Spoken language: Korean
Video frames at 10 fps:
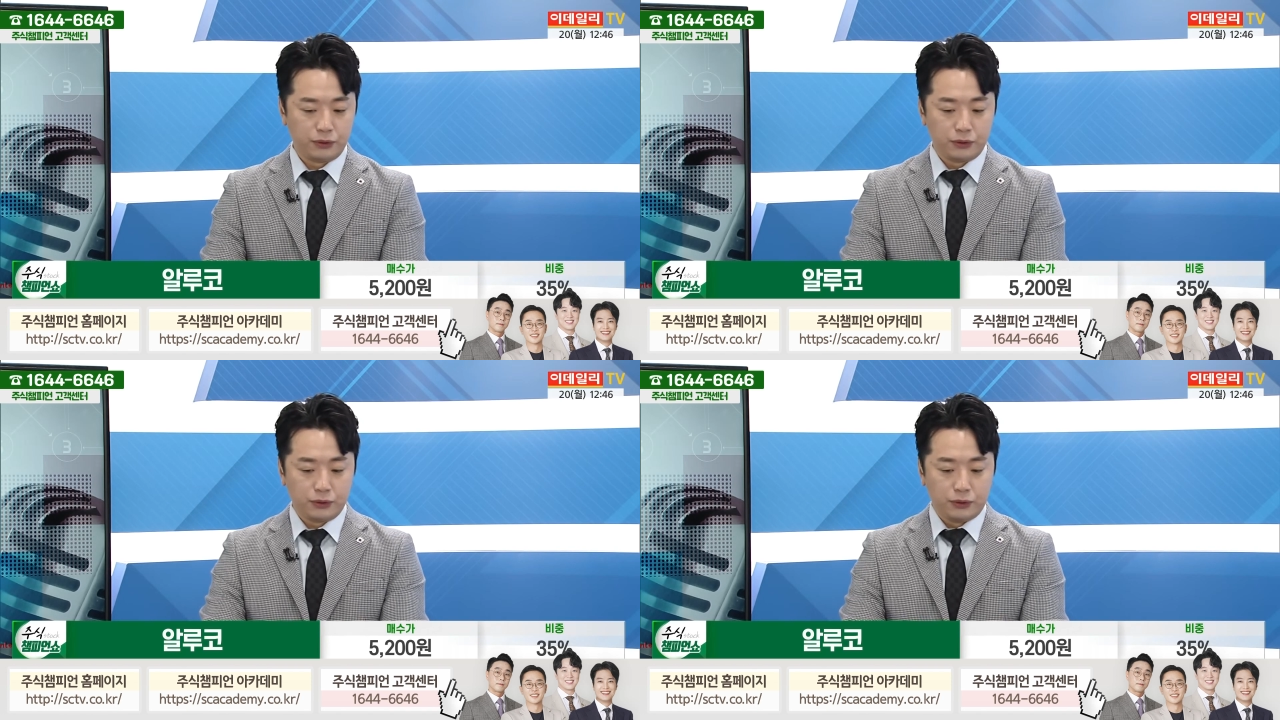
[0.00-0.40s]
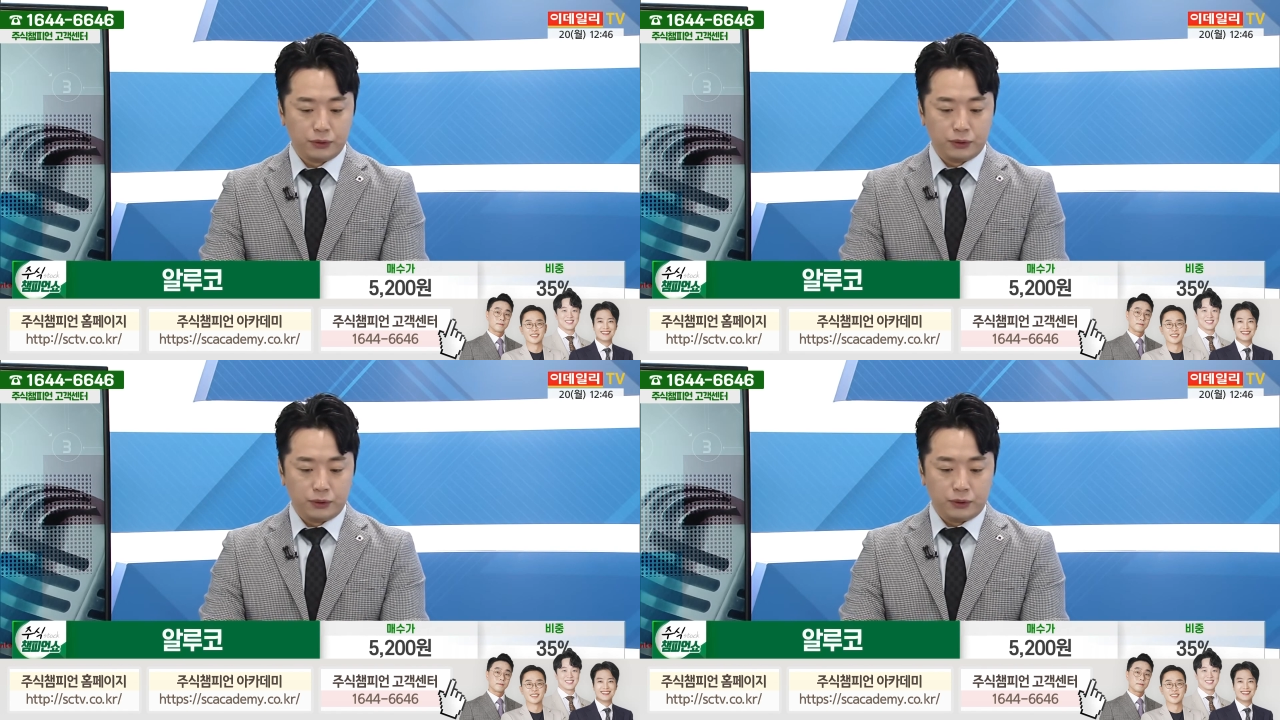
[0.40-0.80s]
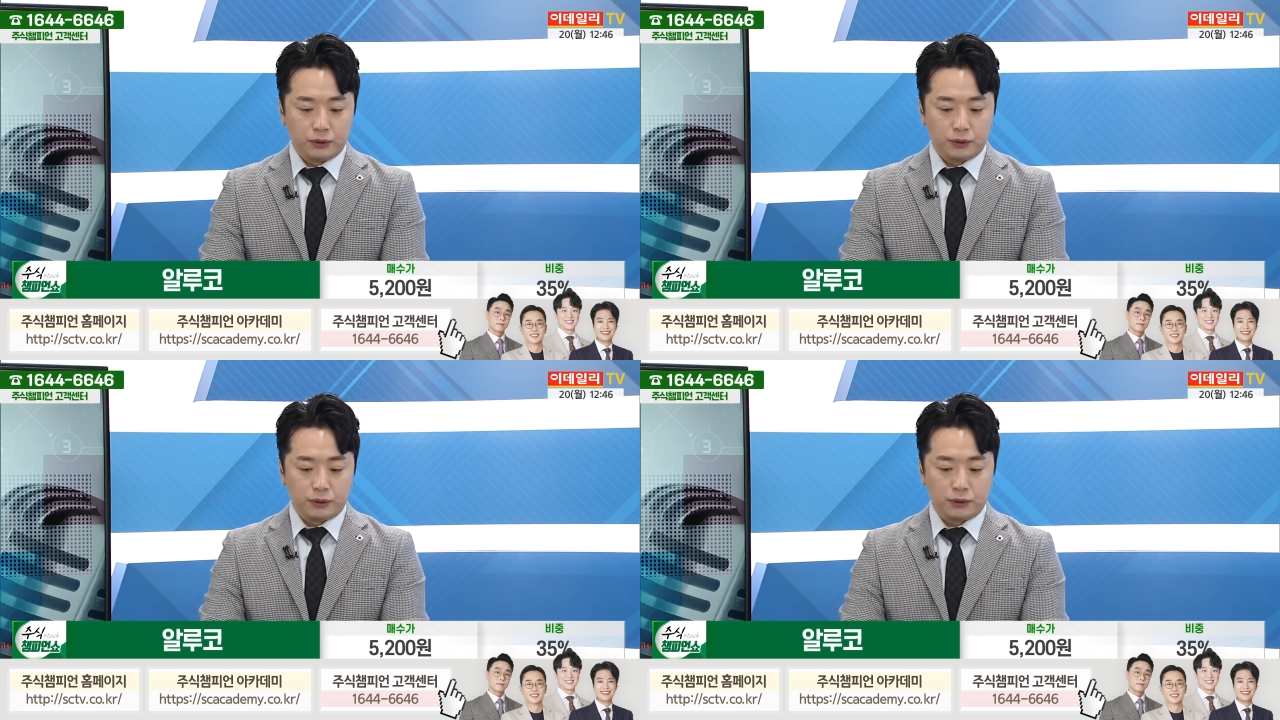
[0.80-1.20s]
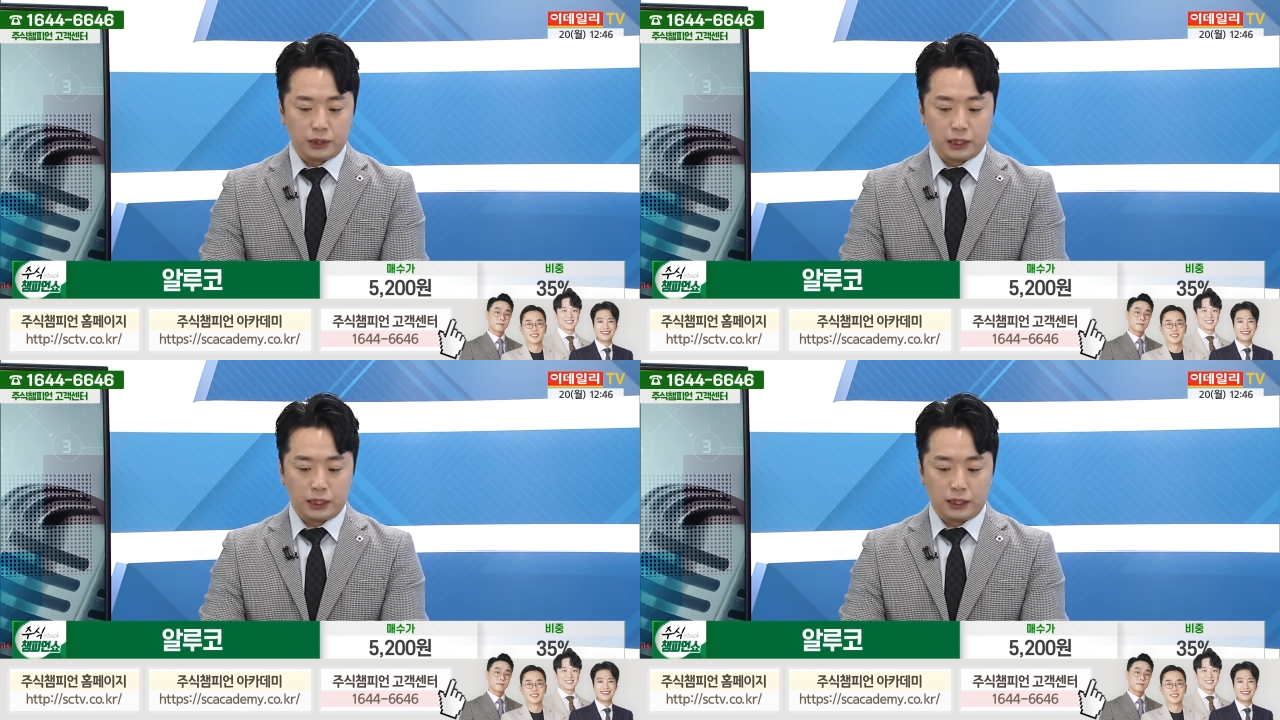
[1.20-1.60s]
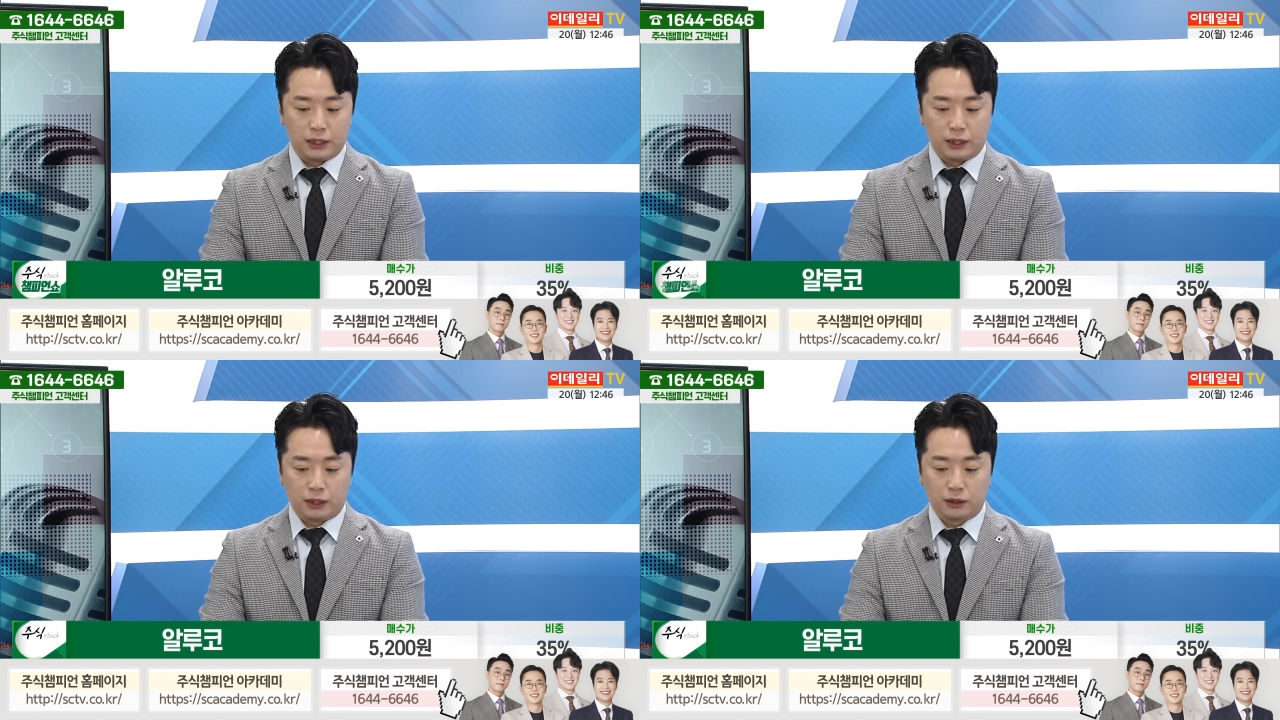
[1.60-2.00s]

제일 비싸게 샀 네,